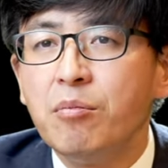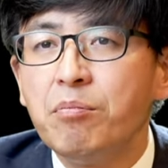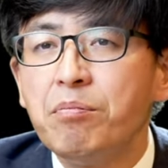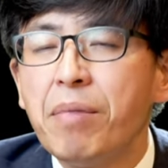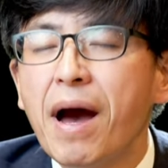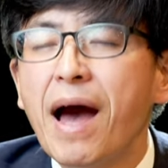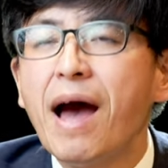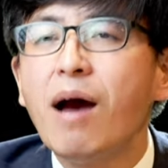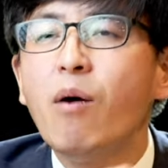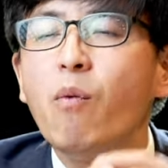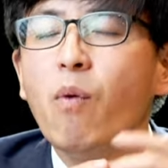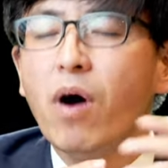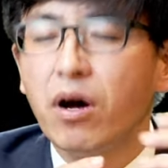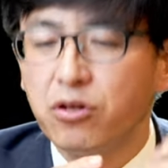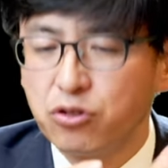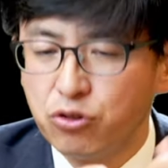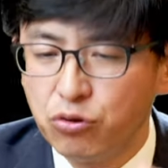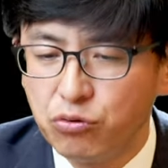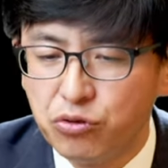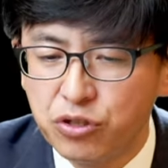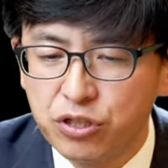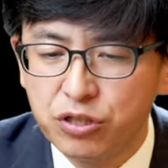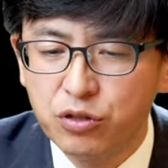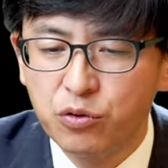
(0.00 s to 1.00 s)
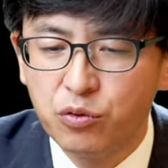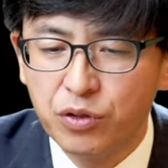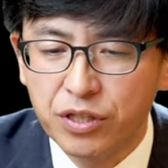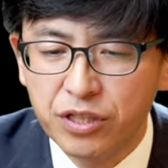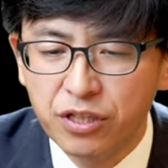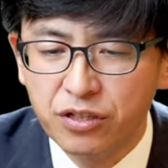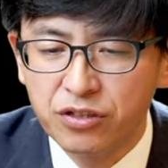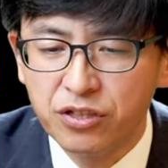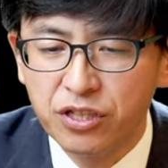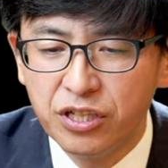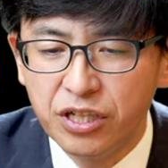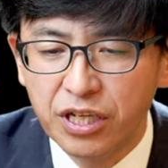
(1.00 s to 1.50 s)
盼望重新回
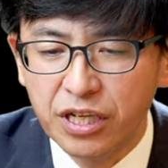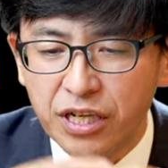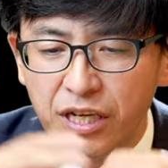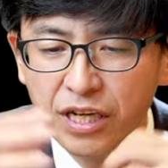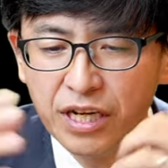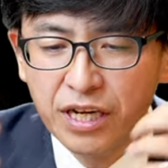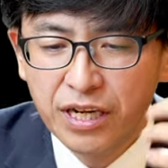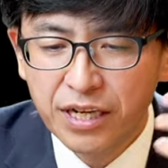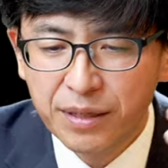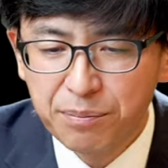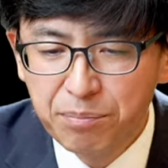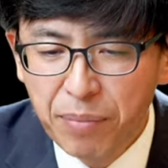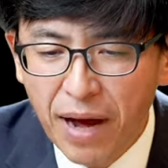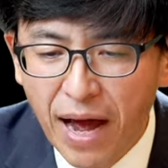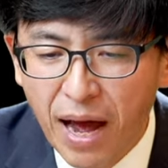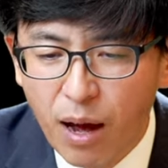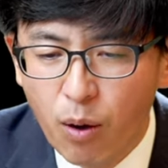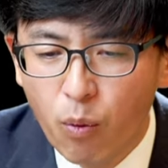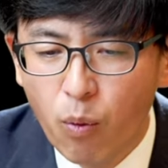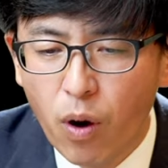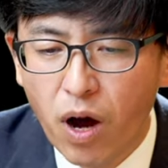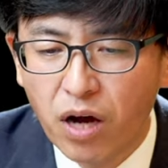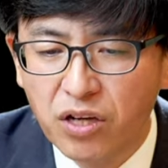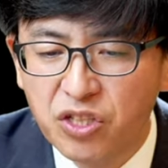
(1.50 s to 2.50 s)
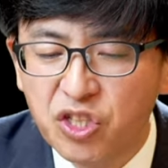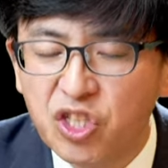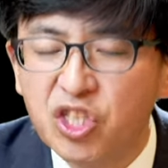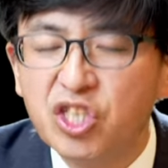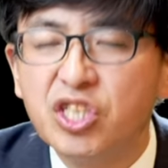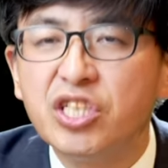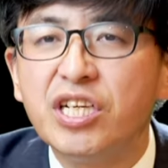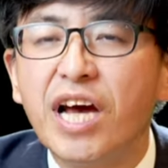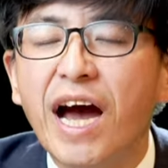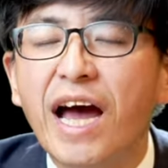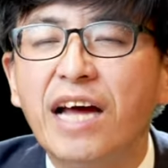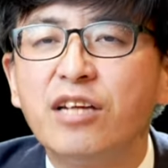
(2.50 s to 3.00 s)
到那里，盼望
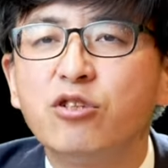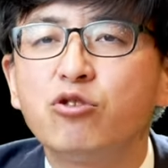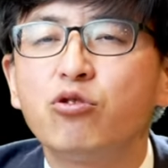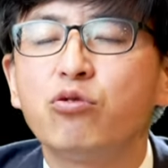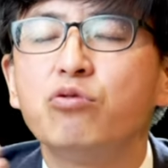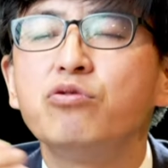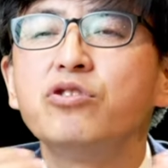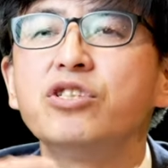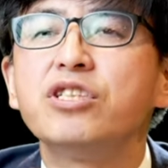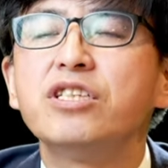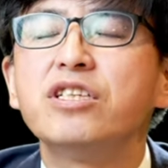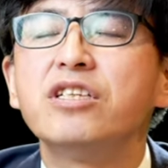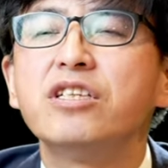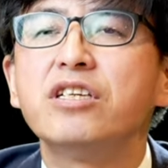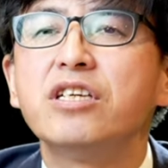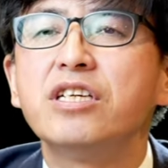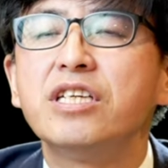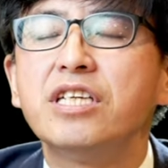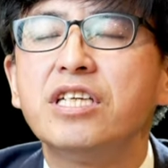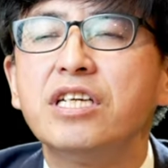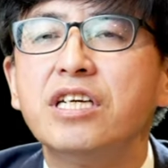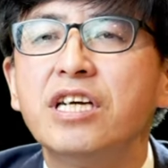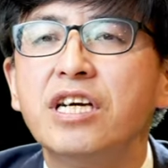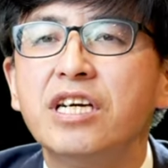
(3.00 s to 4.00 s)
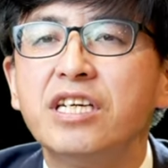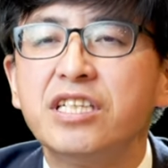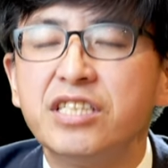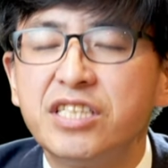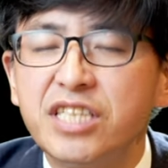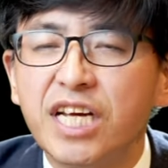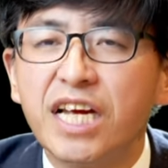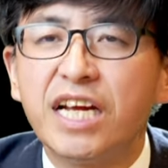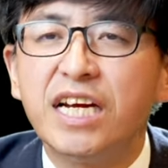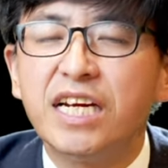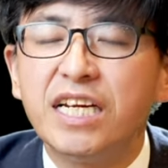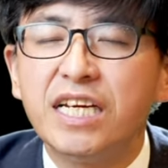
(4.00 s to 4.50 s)
西安重新得以
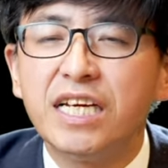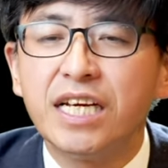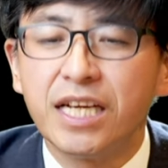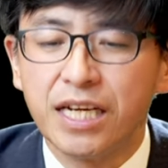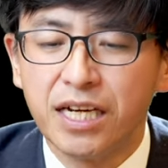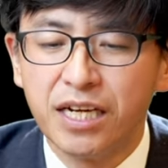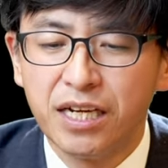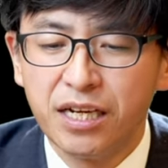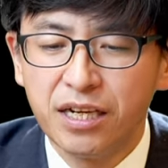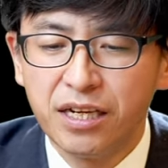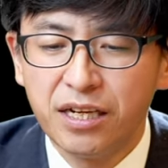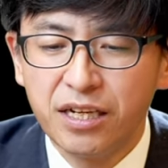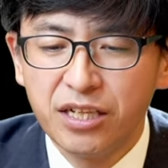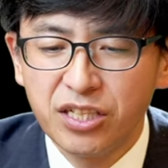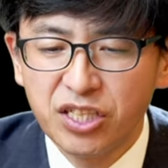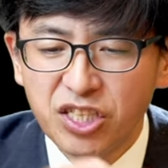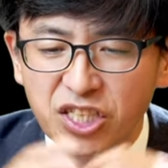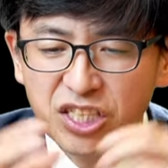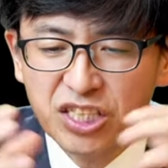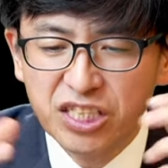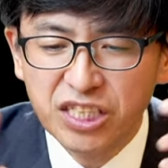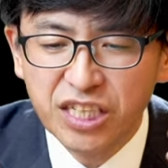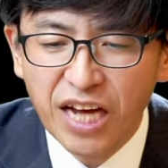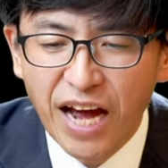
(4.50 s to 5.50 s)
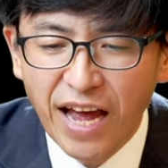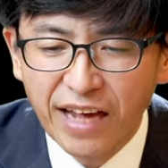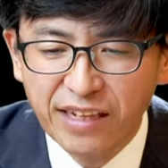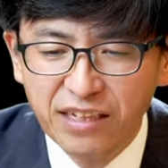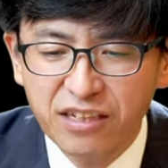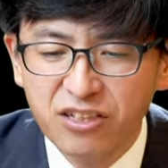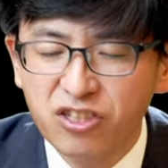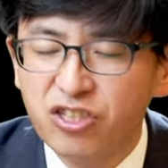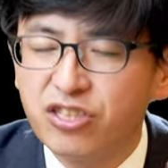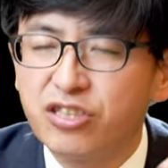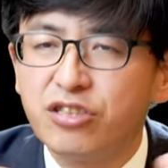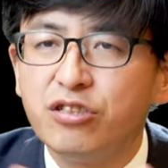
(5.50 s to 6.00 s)
建立。西安
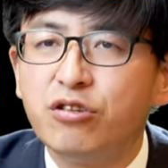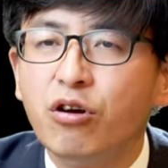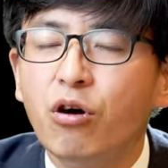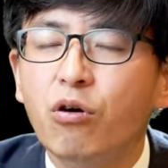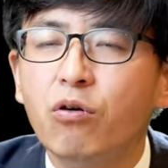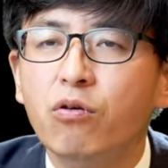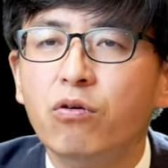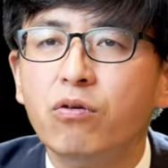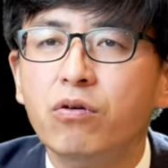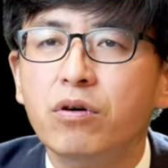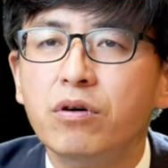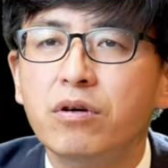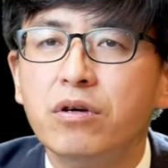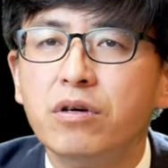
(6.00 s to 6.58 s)
的石头，